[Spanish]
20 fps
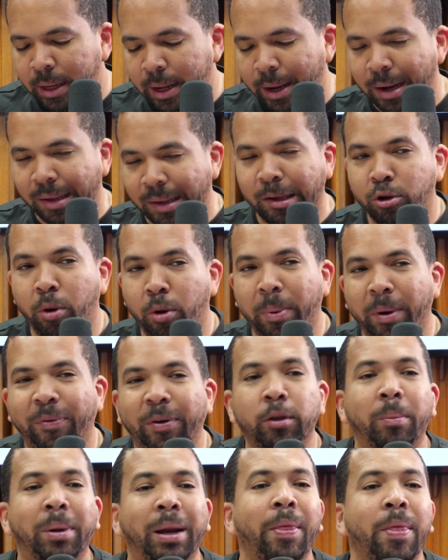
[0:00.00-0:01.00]
El desayuno
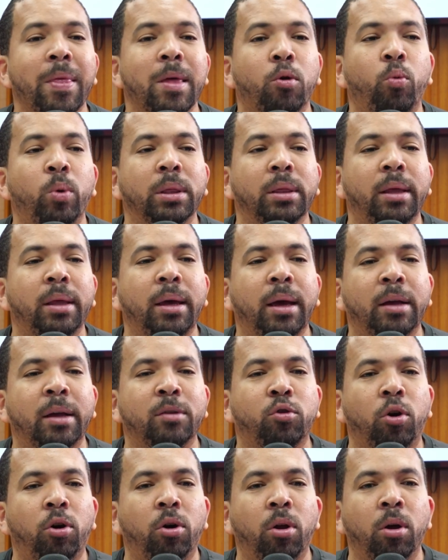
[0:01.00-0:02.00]
perfecto para tener un buen
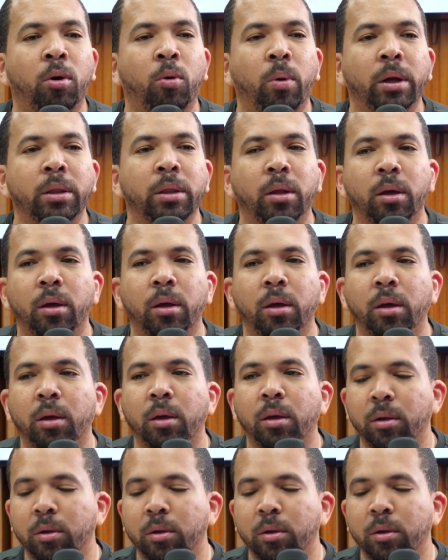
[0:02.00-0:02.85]
día solo en Wendy's.